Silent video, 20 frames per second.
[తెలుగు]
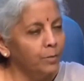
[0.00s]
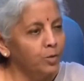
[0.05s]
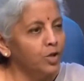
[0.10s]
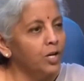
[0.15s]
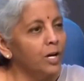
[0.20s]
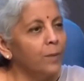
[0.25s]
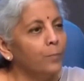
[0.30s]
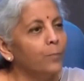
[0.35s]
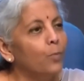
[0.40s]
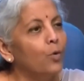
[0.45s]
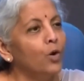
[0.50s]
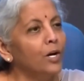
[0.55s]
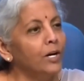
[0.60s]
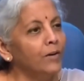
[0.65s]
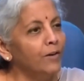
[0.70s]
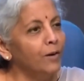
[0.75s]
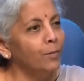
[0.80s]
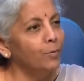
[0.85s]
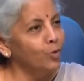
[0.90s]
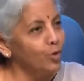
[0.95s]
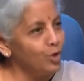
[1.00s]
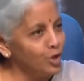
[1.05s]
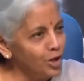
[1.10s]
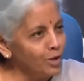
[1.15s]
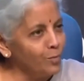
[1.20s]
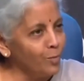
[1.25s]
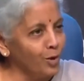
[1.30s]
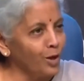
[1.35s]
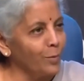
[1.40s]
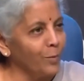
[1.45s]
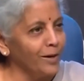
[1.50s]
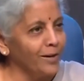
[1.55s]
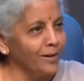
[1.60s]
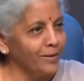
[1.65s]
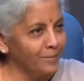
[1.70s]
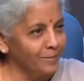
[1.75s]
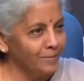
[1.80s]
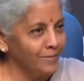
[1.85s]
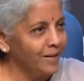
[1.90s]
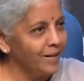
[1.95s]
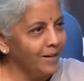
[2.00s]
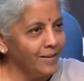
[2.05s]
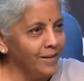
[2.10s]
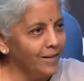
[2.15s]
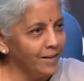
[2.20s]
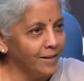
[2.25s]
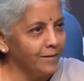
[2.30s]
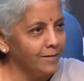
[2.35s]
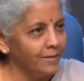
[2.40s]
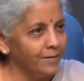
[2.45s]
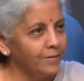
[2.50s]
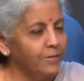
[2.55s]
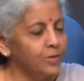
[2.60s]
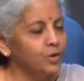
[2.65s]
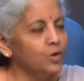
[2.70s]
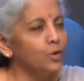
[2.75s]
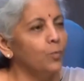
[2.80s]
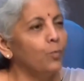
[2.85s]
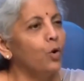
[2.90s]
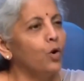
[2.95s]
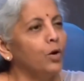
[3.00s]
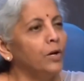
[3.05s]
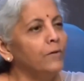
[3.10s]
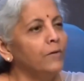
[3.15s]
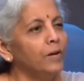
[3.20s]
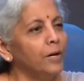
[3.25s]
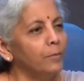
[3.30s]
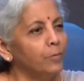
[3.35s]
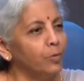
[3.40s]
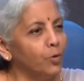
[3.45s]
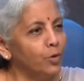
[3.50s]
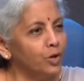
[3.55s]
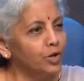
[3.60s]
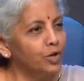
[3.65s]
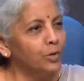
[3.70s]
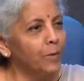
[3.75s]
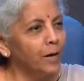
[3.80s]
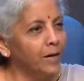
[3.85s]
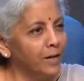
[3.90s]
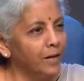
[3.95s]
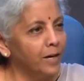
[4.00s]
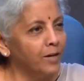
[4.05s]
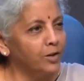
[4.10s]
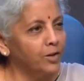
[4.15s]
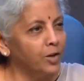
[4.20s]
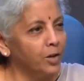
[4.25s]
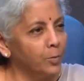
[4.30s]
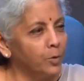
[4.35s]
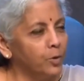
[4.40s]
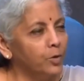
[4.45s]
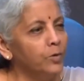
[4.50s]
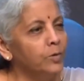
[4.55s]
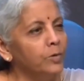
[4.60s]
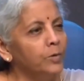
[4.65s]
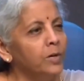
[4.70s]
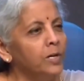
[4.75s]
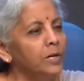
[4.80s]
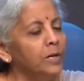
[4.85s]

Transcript: ఒక నిమిషం నా పోలవరం గురించి నేను మొదలుపెట్టాను కదండి సో పోలవరం గురించి మాట్లాడుతున్నప్పుడు